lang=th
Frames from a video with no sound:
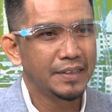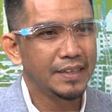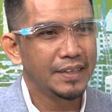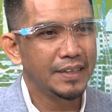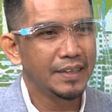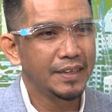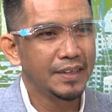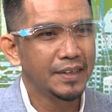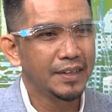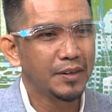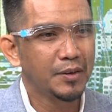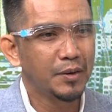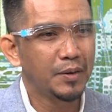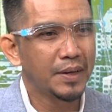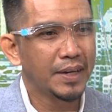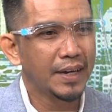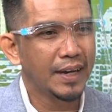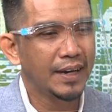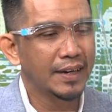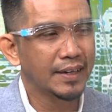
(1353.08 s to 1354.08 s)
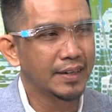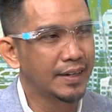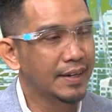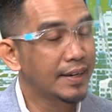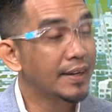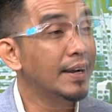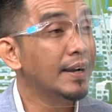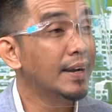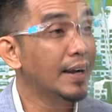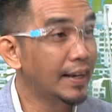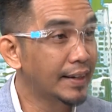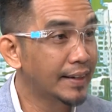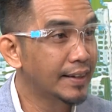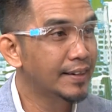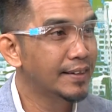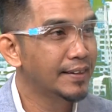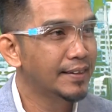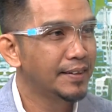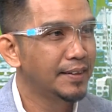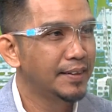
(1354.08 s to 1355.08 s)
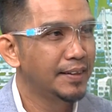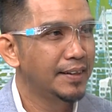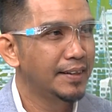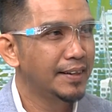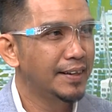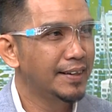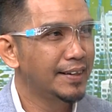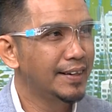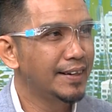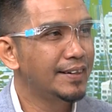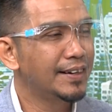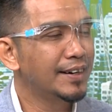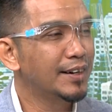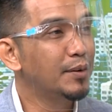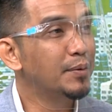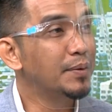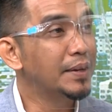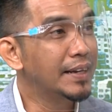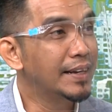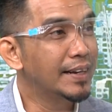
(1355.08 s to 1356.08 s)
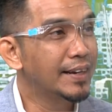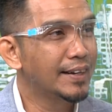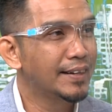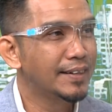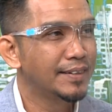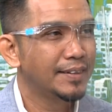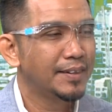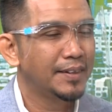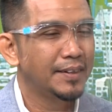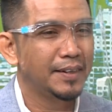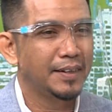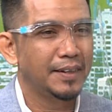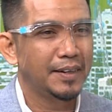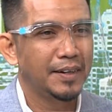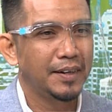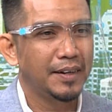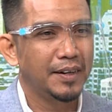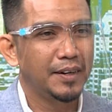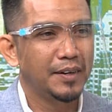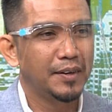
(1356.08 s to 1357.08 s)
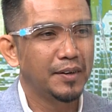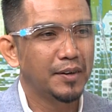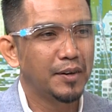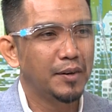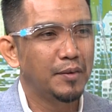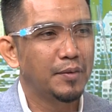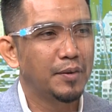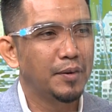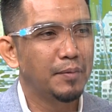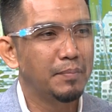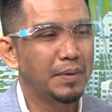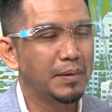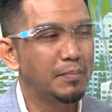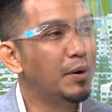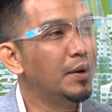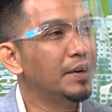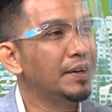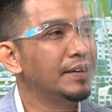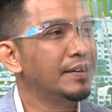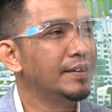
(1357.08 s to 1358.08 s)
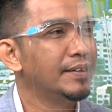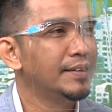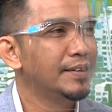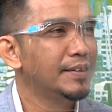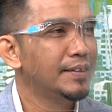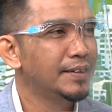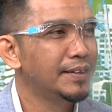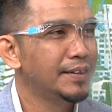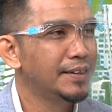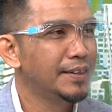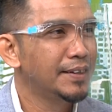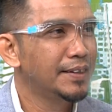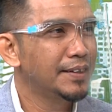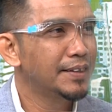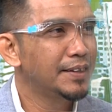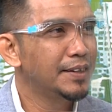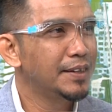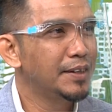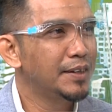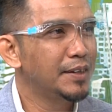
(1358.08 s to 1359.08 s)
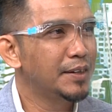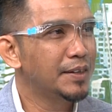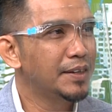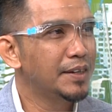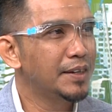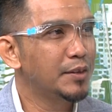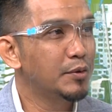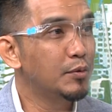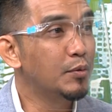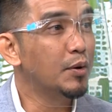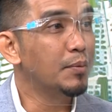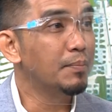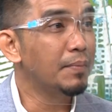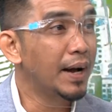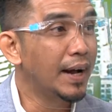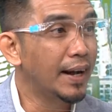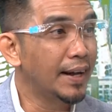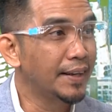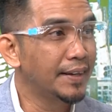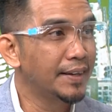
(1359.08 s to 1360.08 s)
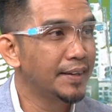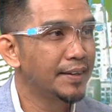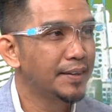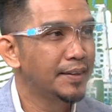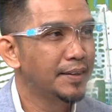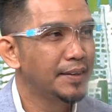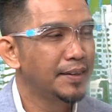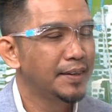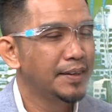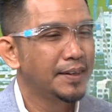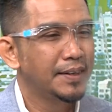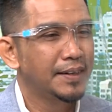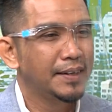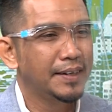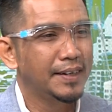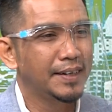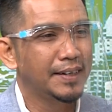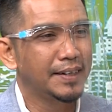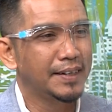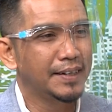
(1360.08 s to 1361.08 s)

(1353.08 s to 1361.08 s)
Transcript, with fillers: ที่ค่อนข้างจะเคร่งครัดในเรื่องเหล่านี้นะเขาก็มีบ่อนที่ถูกกฎหมายถูกกฎหมายโอเค